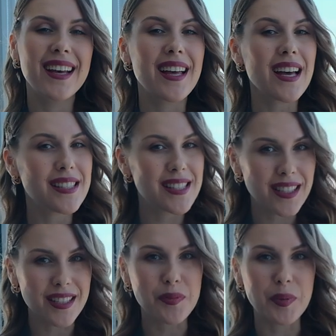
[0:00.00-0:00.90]
Как
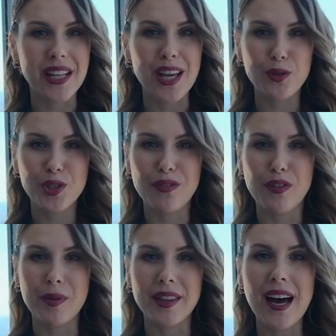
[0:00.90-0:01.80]
сделать продающий
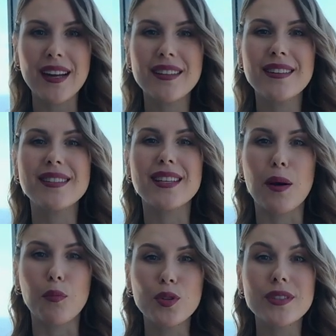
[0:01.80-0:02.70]
вебинар и
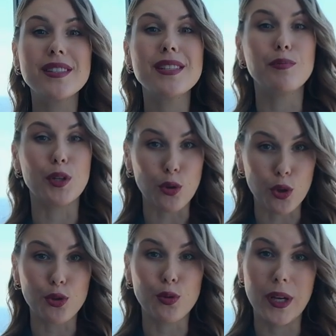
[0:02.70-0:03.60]
заработать
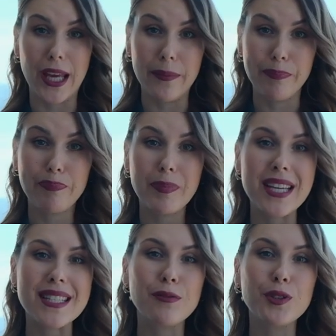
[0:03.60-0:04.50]
миллион рублей?
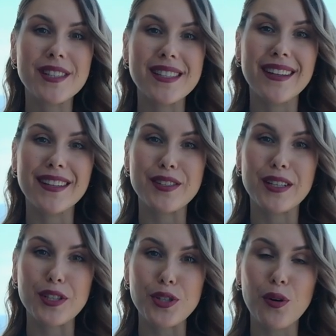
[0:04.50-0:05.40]
Меня зовут Ксения
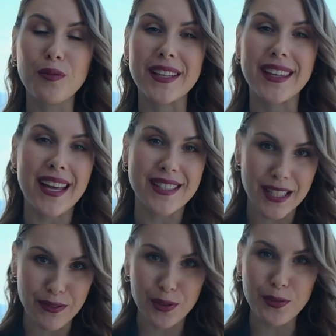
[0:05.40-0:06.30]
Телешова, я
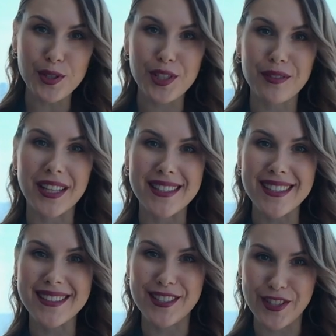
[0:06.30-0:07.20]
телеведущая и
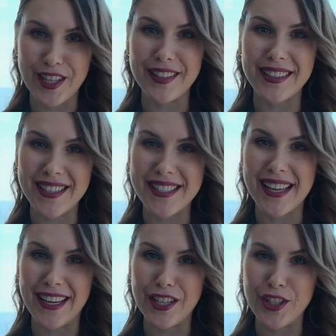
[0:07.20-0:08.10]
владелица Центра
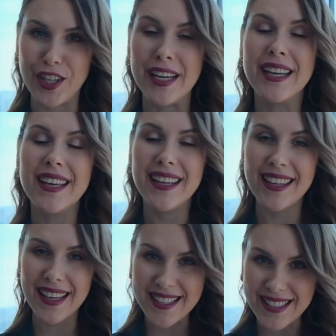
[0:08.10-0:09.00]
красноречия. И
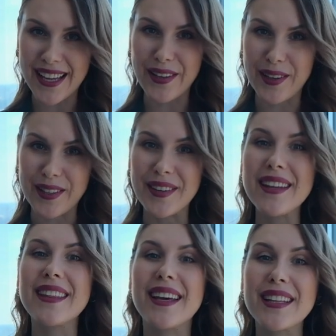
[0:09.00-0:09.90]
я знаю
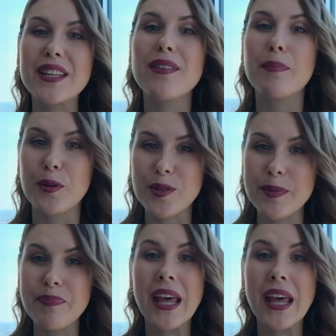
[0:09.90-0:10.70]
ответ на этот вопрос.